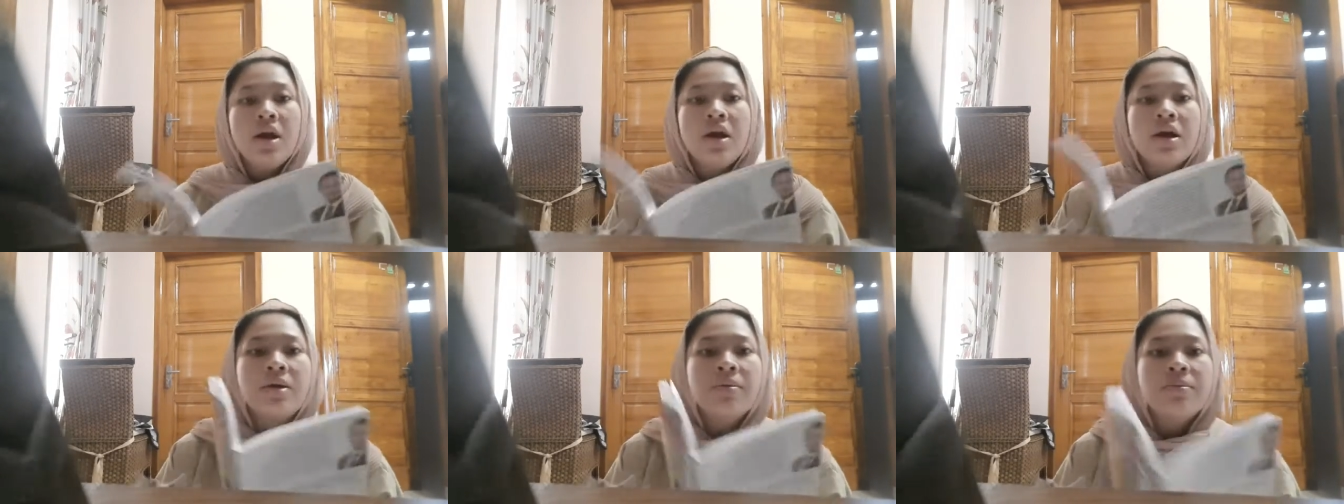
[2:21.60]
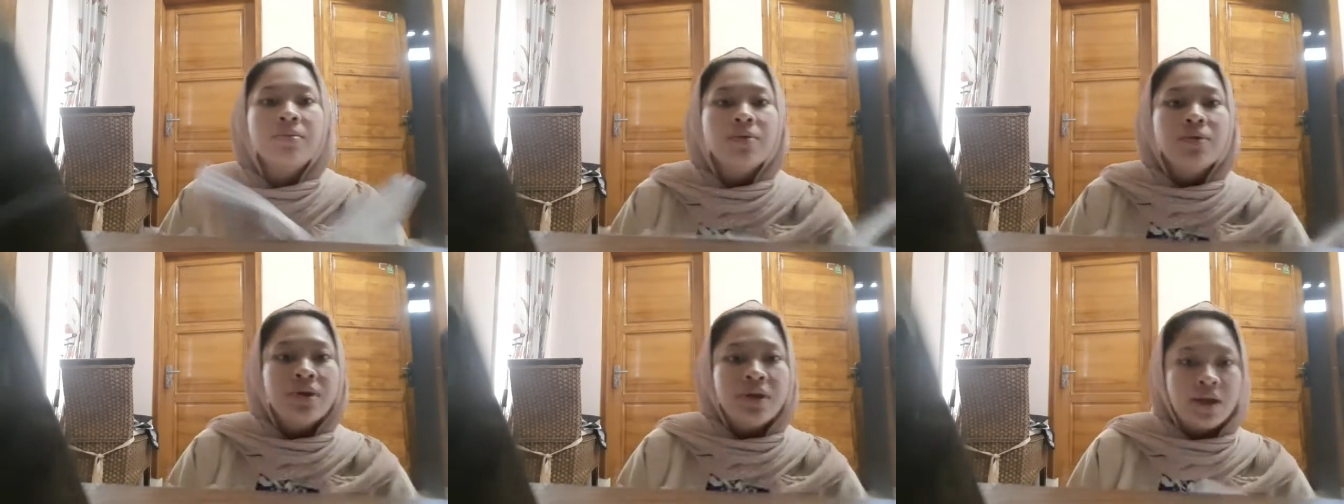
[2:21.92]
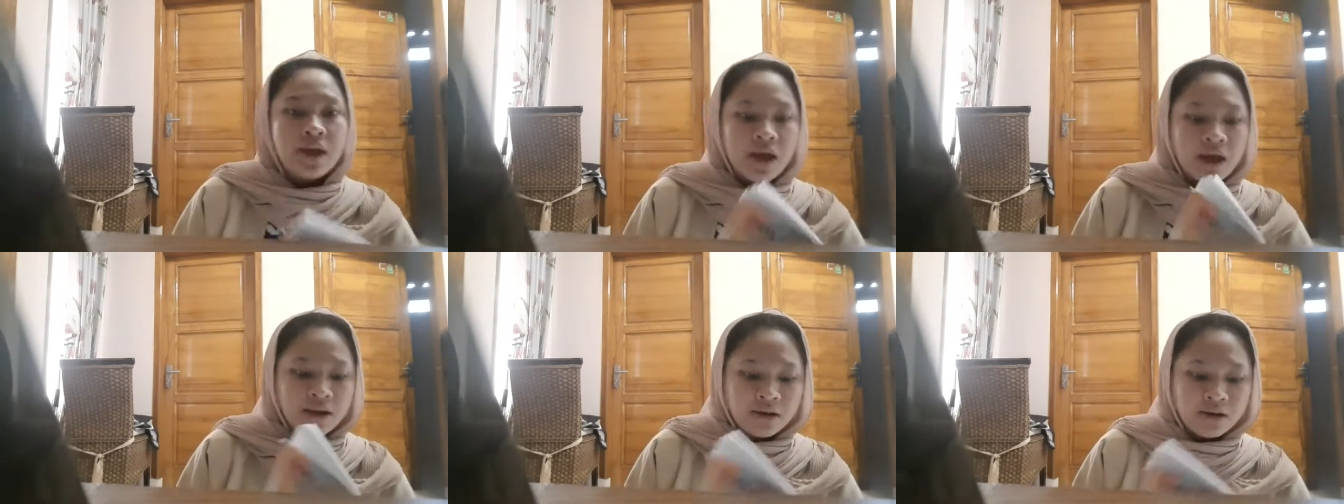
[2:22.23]

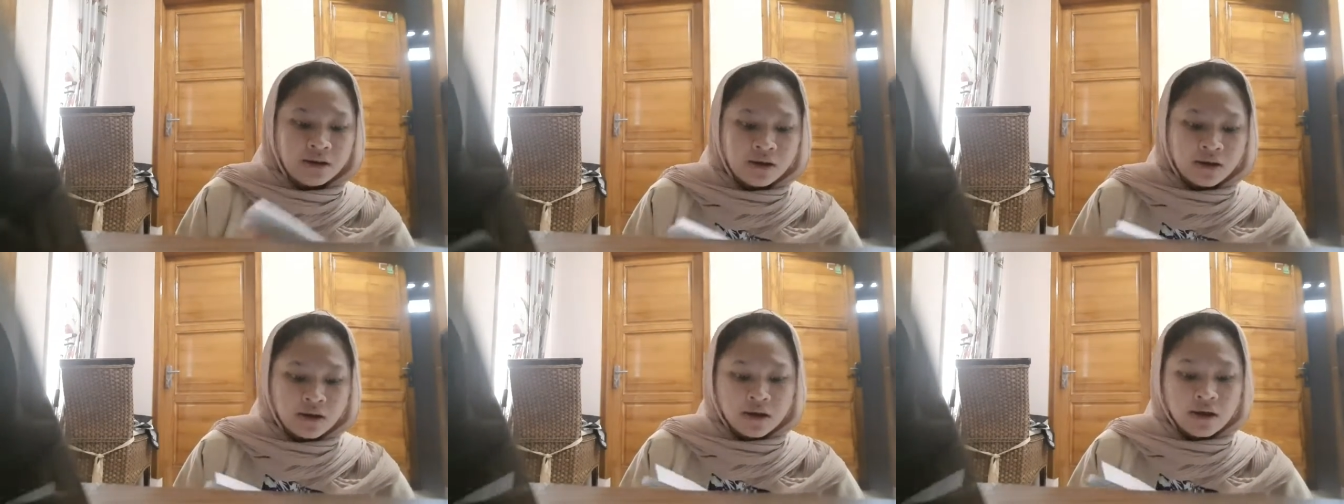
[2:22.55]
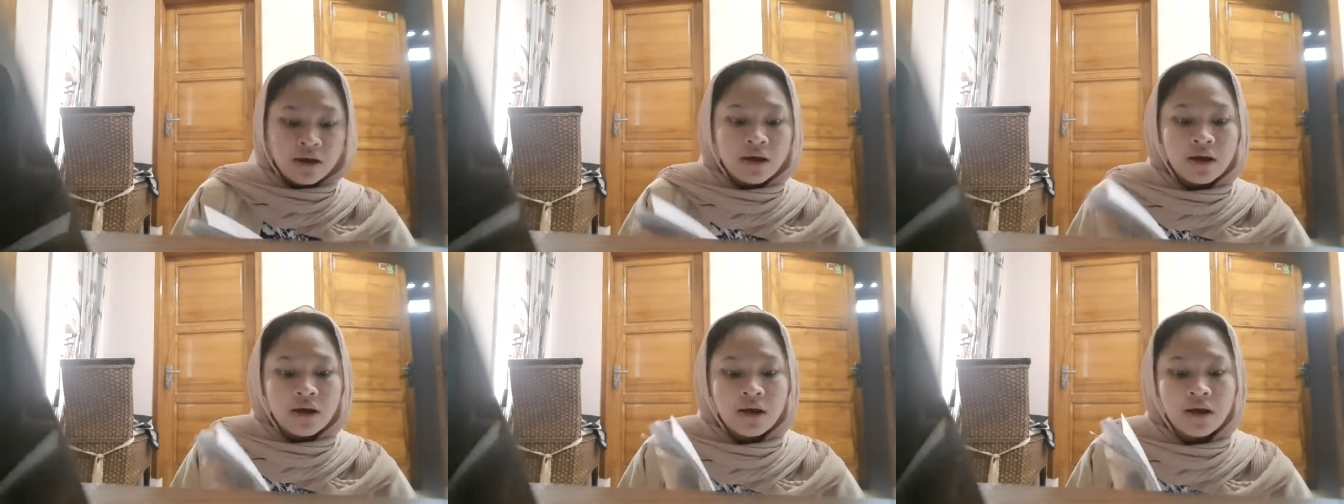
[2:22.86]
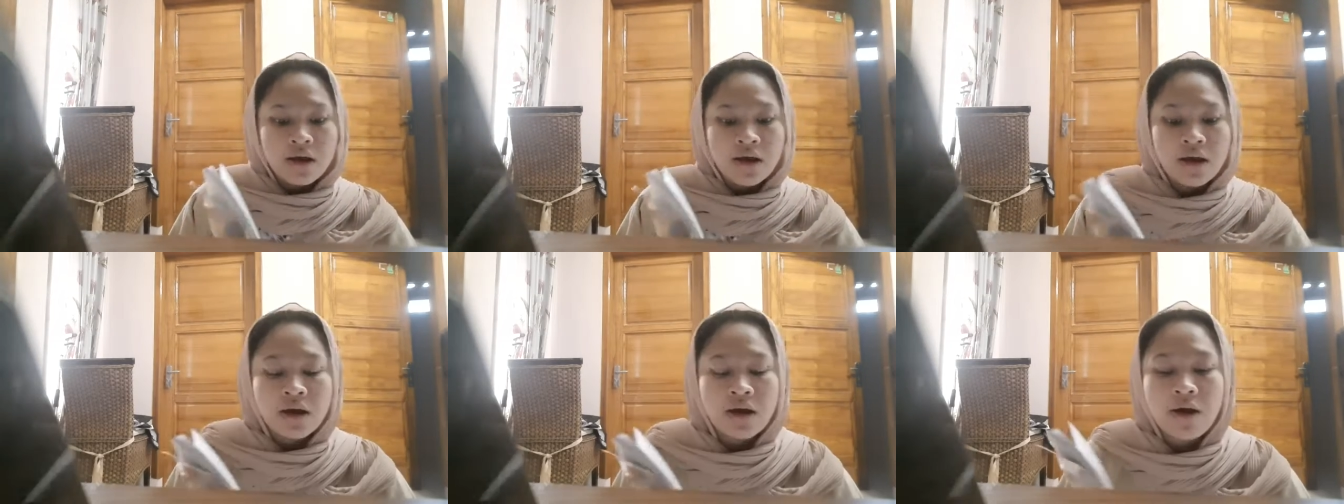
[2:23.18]
Kemudian
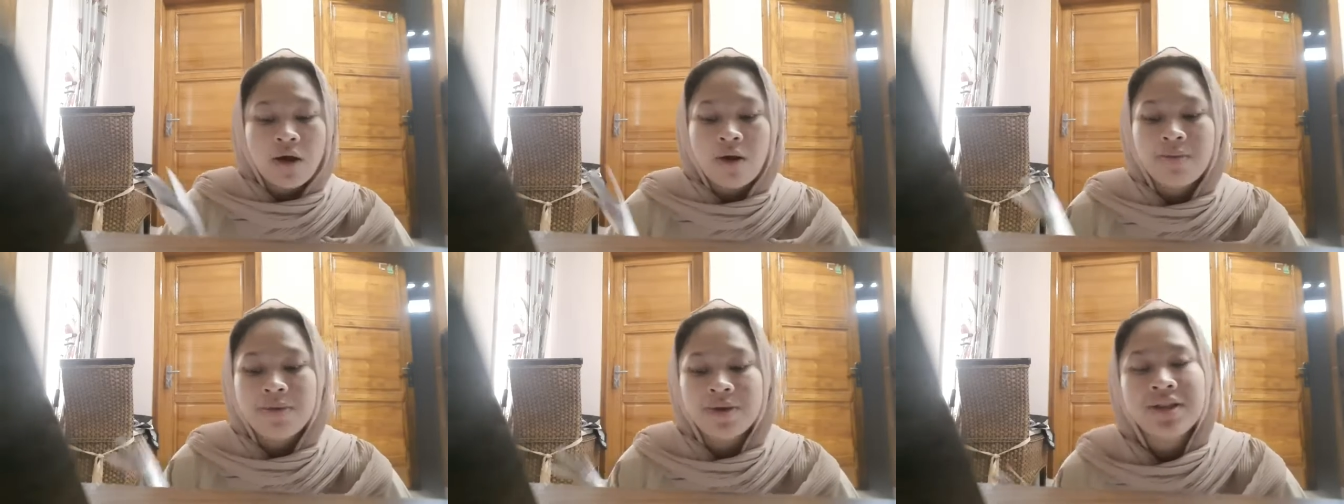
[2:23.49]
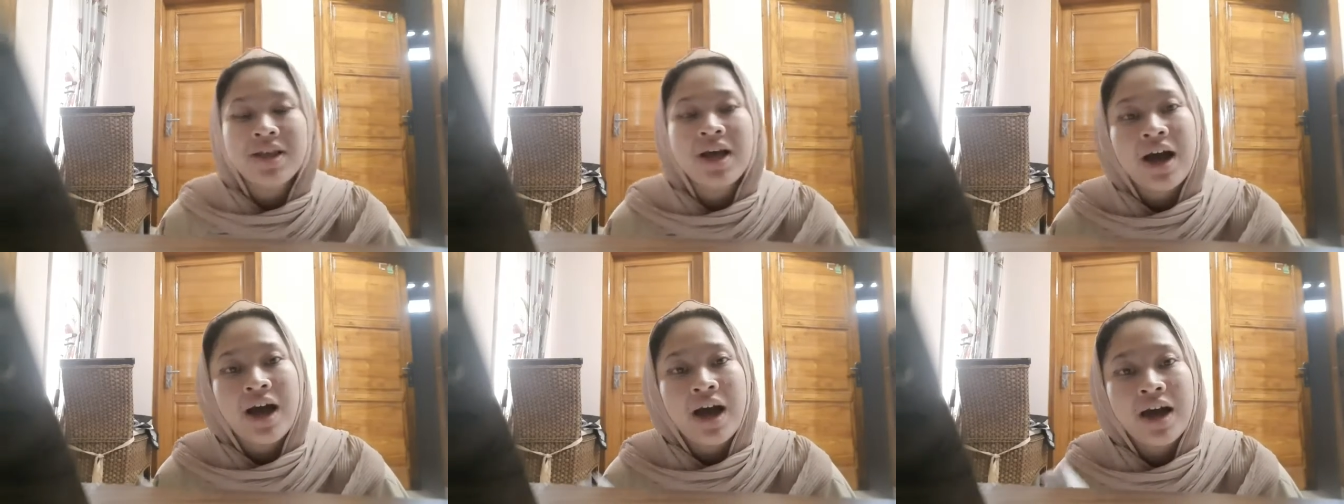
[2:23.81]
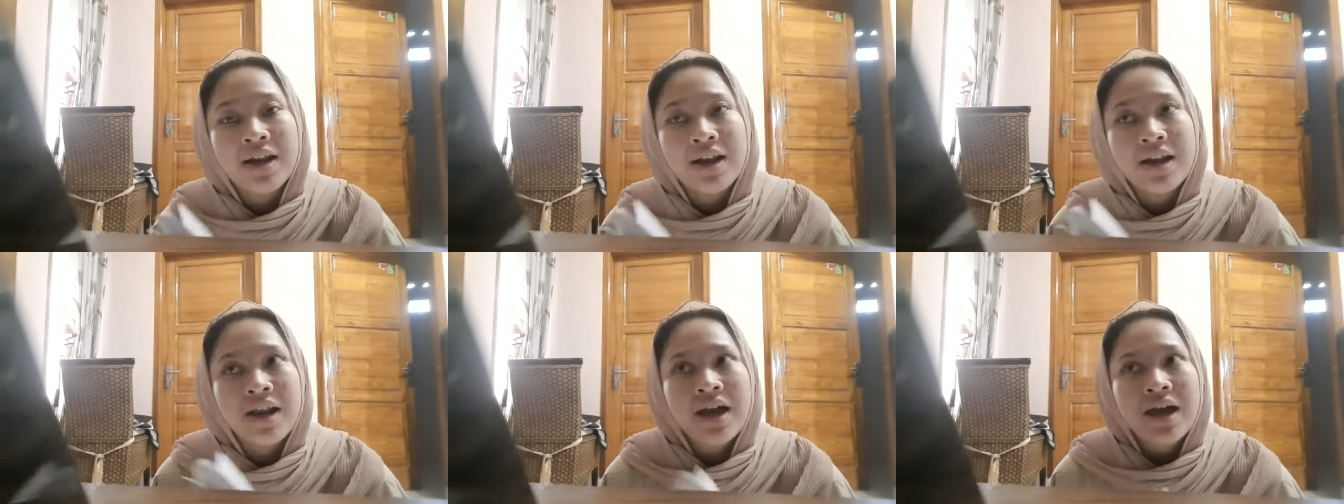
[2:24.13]
uh, kalau
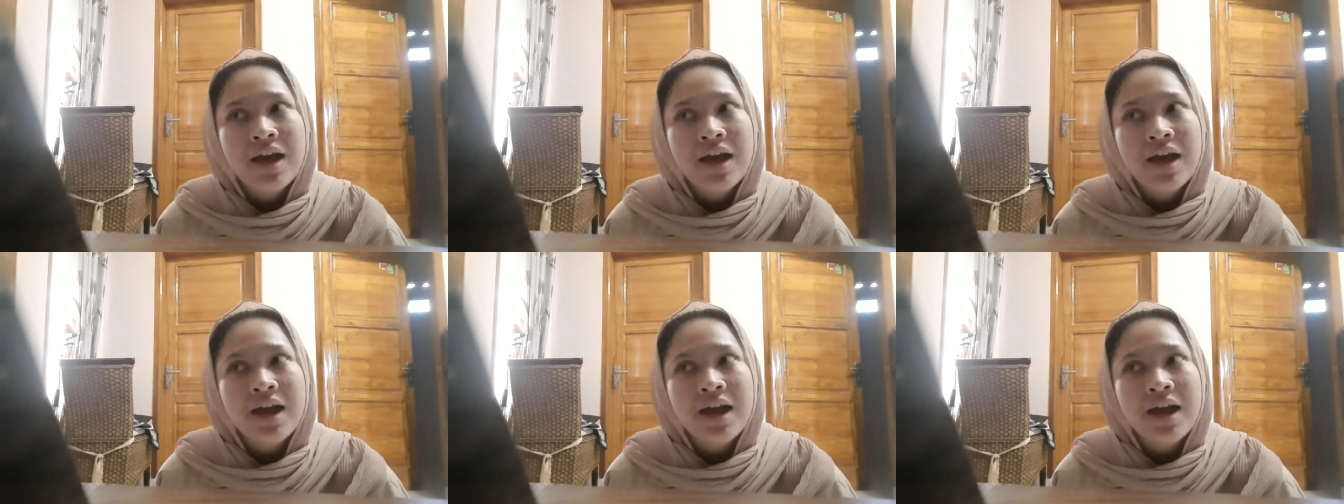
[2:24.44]
misalkan